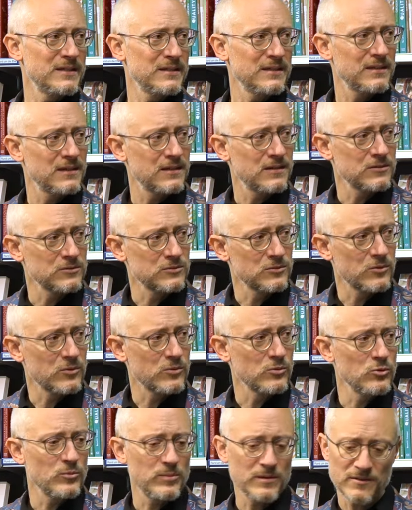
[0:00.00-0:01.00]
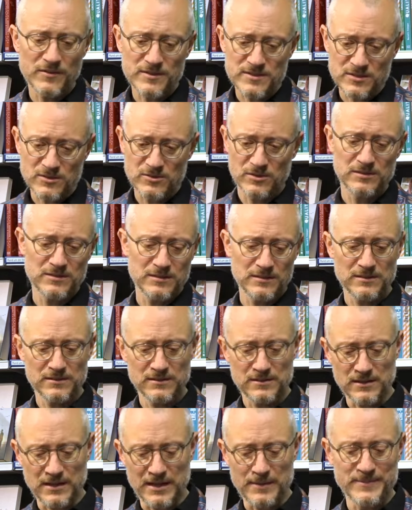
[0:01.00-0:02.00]
nicht hin und grüble, was könnte
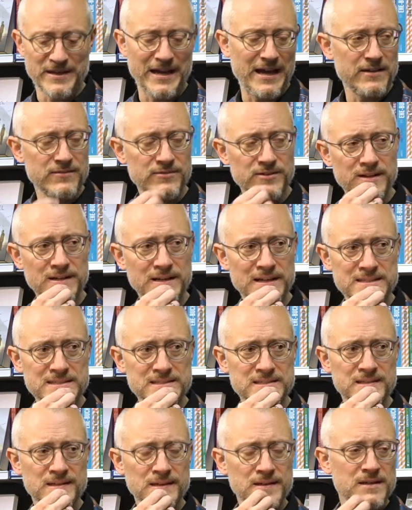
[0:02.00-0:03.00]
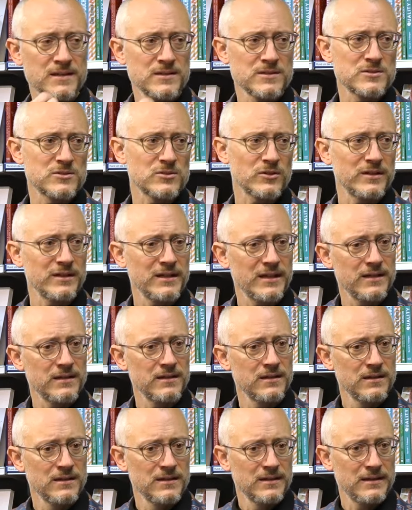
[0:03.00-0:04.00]
ich da mir einfallen lassen,
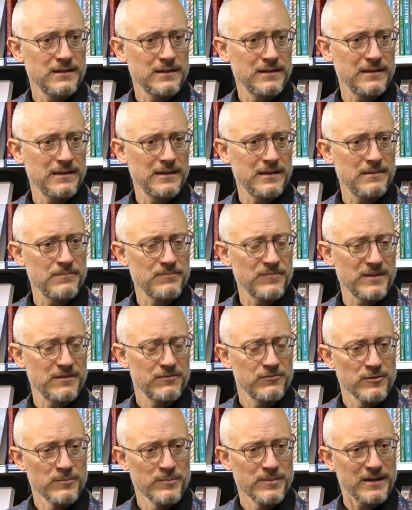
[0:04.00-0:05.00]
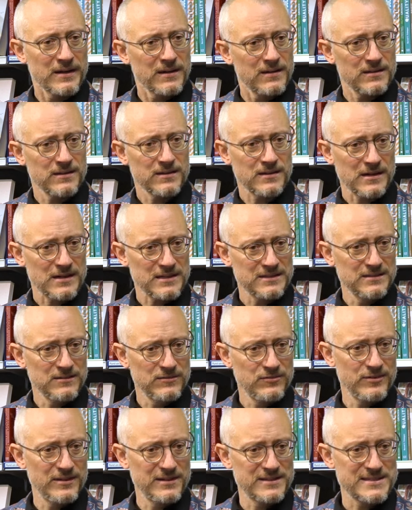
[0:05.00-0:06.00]
sondern ähm, ich verbringe
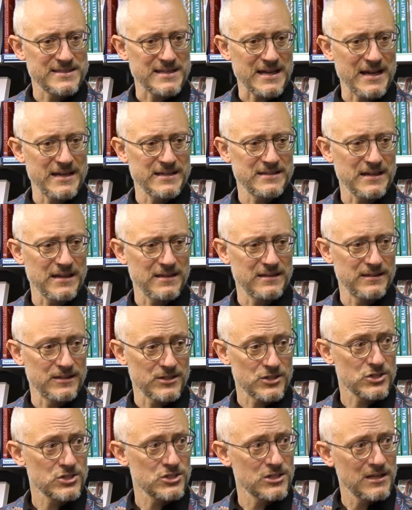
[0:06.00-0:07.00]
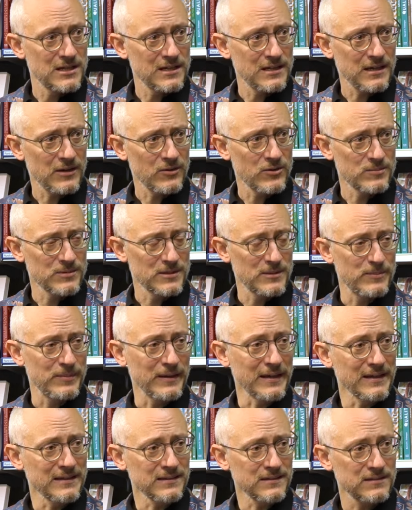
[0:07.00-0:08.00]
relativ viel Zeit in der Stille, auch im
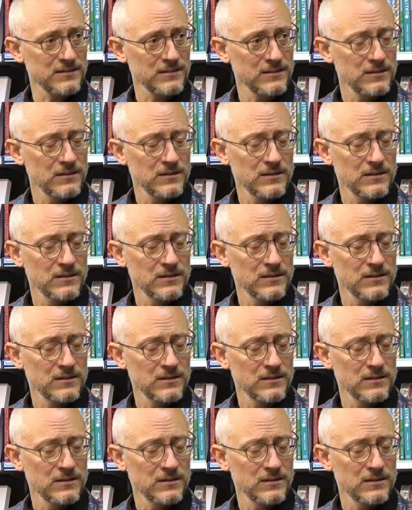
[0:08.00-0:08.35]
Gebet